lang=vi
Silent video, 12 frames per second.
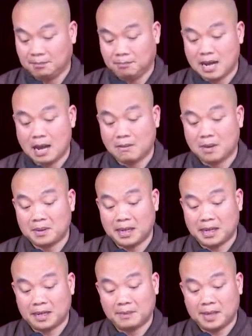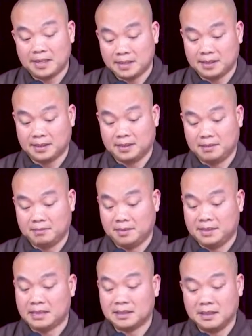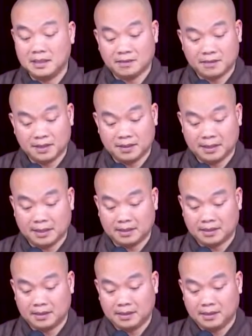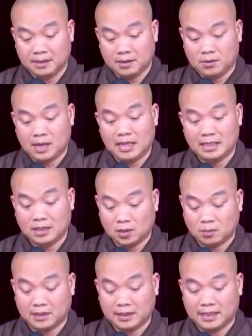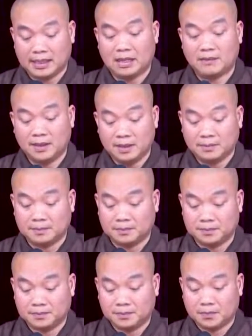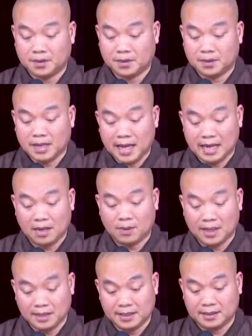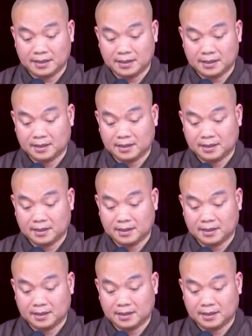Ba quả vị lai là quả gì? Mình xác định liền phải không à? Quả dị thuật là chắc chắn là phải không? Thứ hai là quả gì?